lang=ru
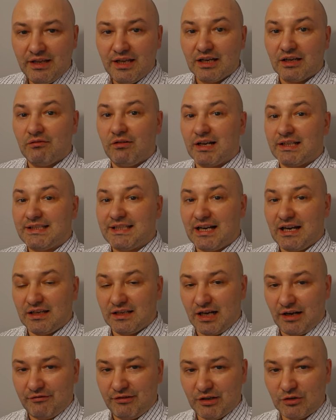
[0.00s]

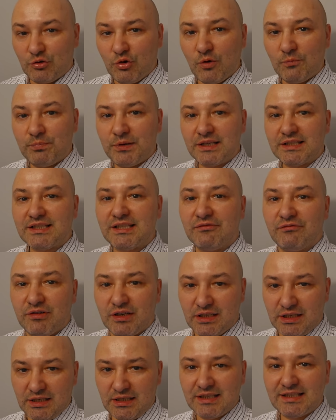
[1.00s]
Квартирография комплекса
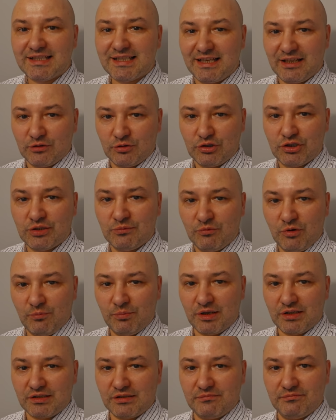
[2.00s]
выглядит следующим
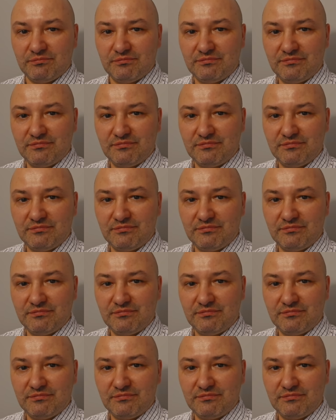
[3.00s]
образом.